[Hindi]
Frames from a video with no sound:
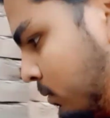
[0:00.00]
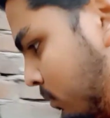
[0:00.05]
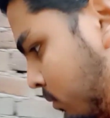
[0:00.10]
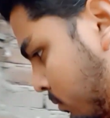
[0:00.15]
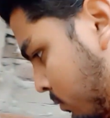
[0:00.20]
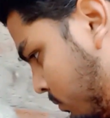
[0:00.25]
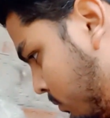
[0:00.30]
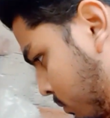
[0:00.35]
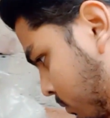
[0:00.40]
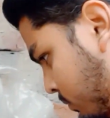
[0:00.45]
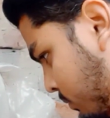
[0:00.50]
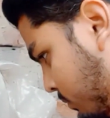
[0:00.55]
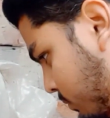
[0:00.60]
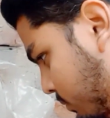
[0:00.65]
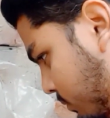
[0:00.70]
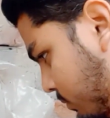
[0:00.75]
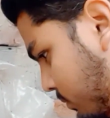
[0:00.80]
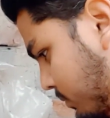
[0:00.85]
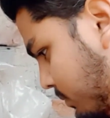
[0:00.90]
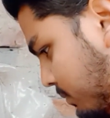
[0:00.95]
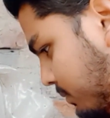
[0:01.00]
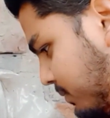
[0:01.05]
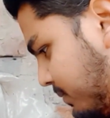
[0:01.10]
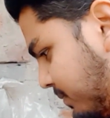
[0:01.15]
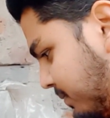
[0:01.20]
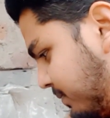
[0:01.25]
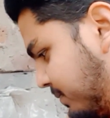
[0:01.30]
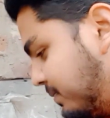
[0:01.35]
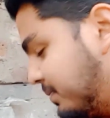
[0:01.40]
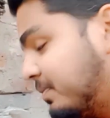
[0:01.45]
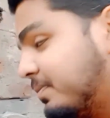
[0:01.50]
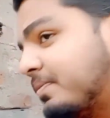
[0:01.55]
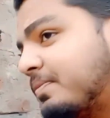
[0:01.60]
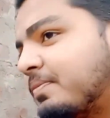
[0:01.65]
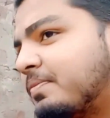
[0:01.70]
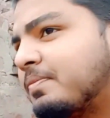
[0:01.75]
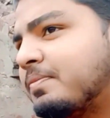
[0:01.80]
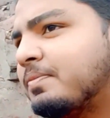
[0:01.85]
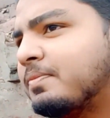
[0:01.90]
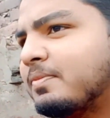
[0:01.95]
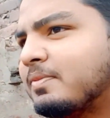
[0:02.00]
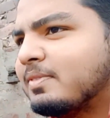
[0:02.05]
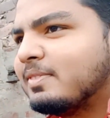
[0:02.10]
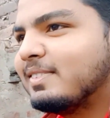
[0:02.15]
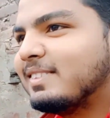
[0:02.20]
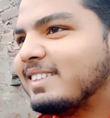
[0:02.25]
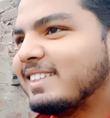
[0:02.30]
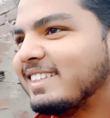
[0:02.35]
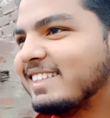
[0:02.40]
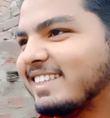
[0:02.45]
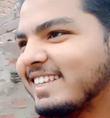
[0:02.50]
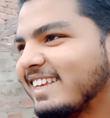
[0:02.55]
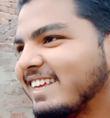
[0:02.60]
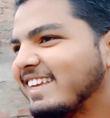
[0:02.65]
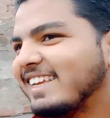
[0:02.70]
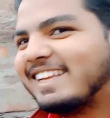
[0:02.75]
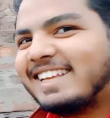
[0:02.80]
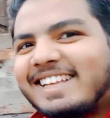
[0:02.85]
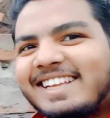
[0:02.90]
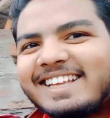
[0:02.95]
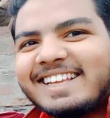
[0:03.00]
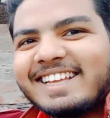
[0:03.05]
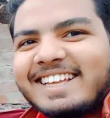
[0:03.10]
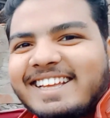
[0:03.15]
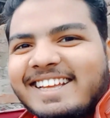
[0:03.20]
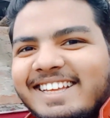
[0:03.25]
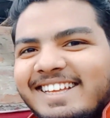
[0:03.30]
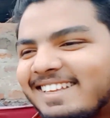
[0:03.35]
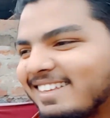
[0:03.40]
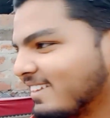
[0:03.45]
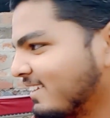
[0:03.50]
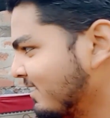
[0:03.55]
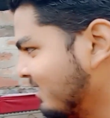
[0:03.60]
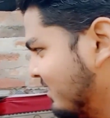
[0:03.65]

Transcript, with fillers: हाँ यार पापा कह रहे थे कि वो हमारा चूजा बीमार